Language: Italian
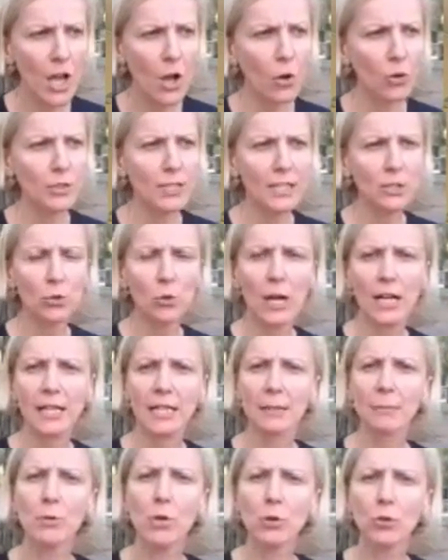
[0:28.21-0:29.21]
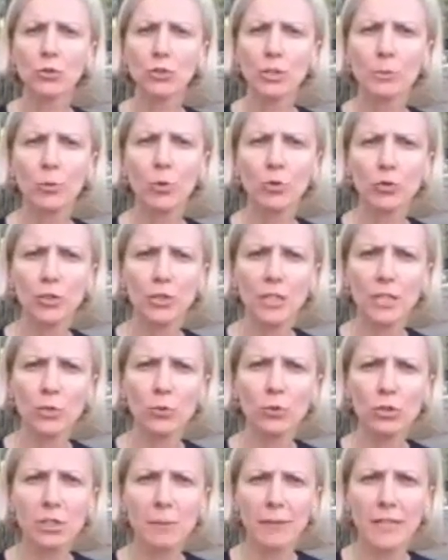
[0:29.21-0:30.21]
Ho dato anche il mio contributo nelle
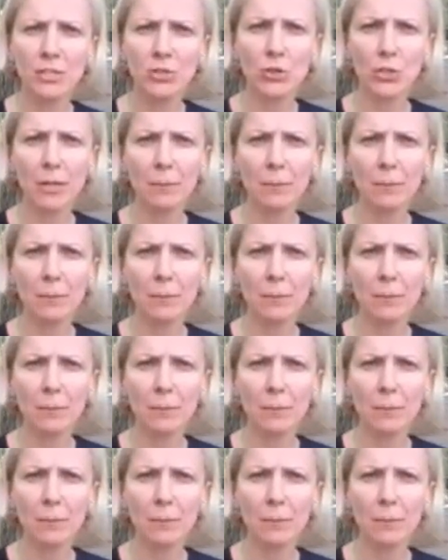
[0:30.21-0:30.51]
ultime elezioni